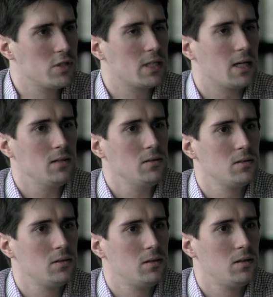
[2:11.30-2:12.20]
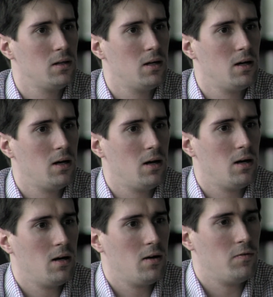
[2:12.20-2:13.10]
Musiker,
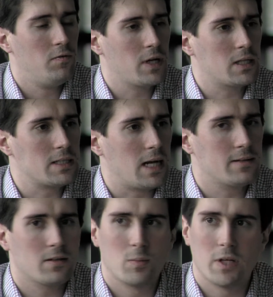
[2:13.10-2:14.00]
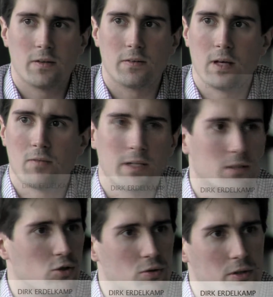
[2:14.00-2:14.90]
wirklich altersmäßig sehr weit
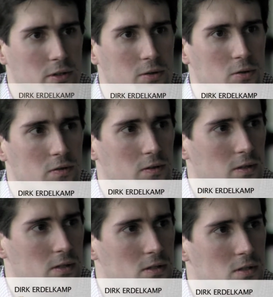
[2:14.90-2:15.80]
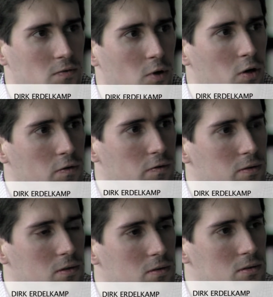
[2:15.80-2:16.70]
gestreut. Die jüngsten sind 12,
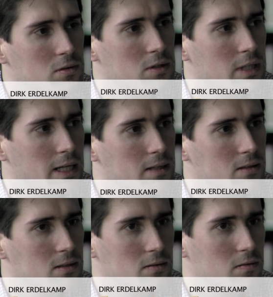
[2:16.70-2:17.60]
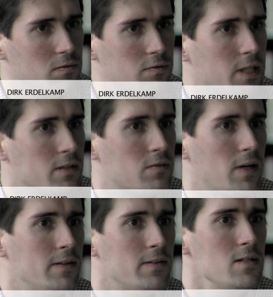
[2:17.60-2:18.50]
die ältesten
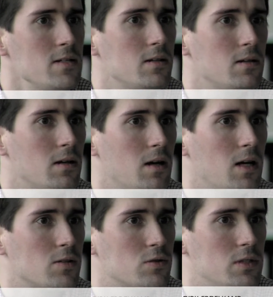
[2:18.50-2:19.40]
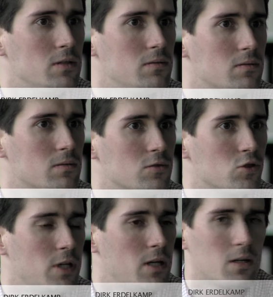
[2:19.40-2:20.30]
24. Also die
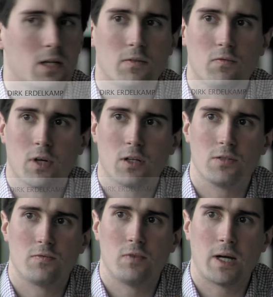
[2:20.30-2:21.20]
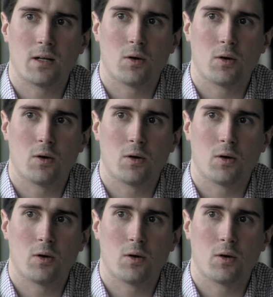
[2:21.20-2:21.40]
Schere geht wirklich weit